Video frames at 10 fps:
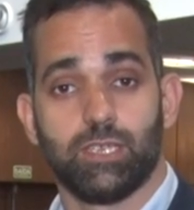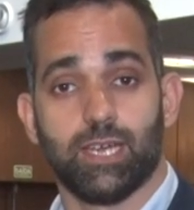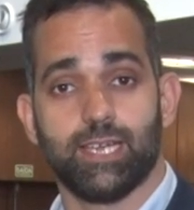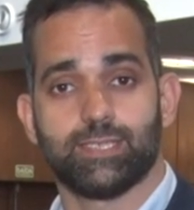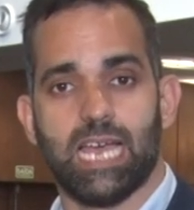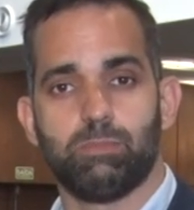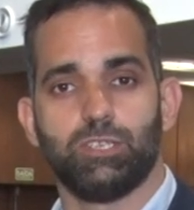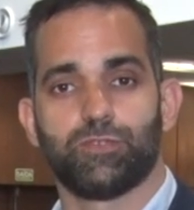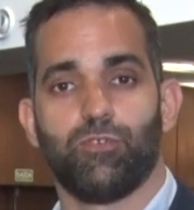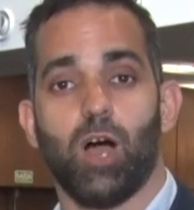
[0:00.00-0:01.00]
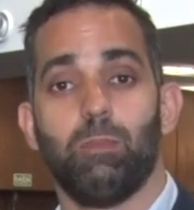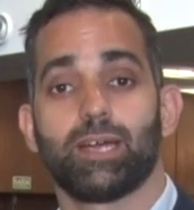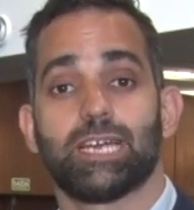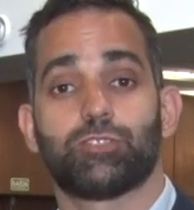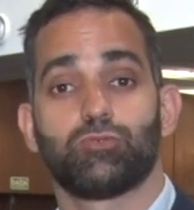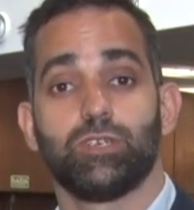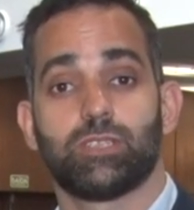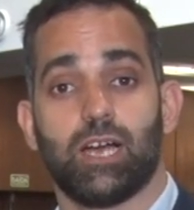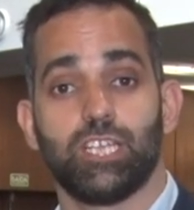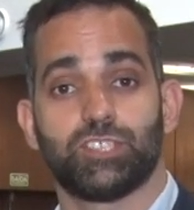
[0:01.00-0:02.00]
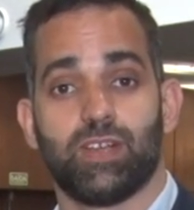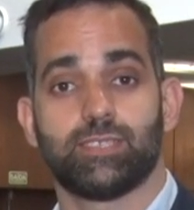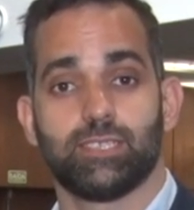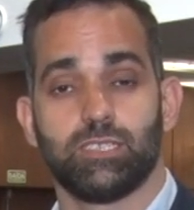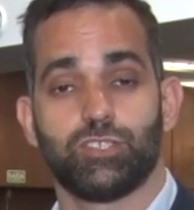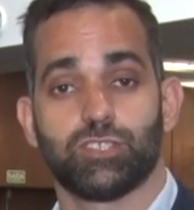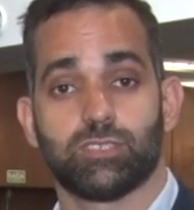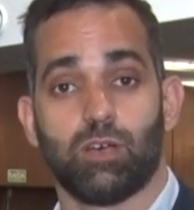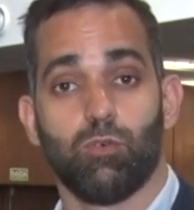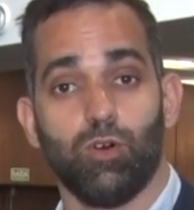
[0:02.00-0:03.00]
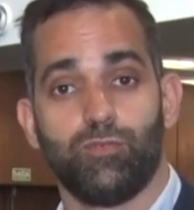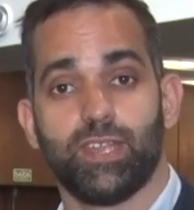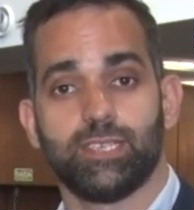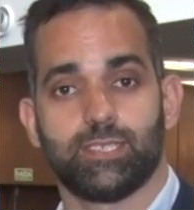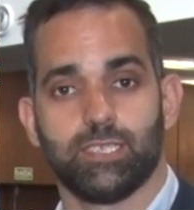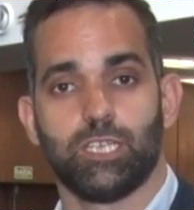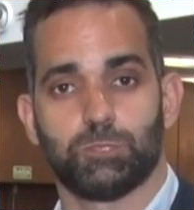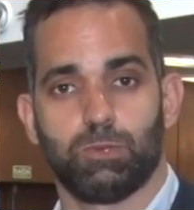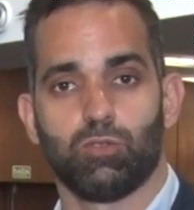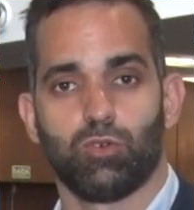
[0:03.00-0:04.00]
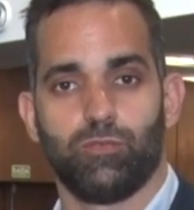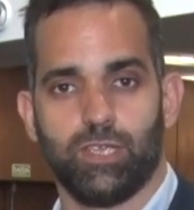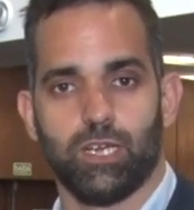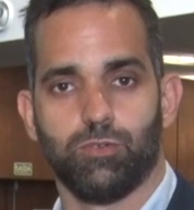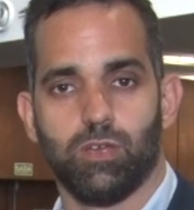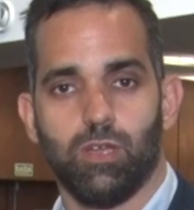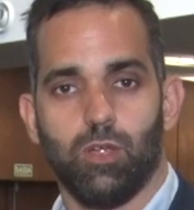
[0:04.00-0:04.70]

que recebem de forma gratuita as vacinas que são oferecidas pelo governo.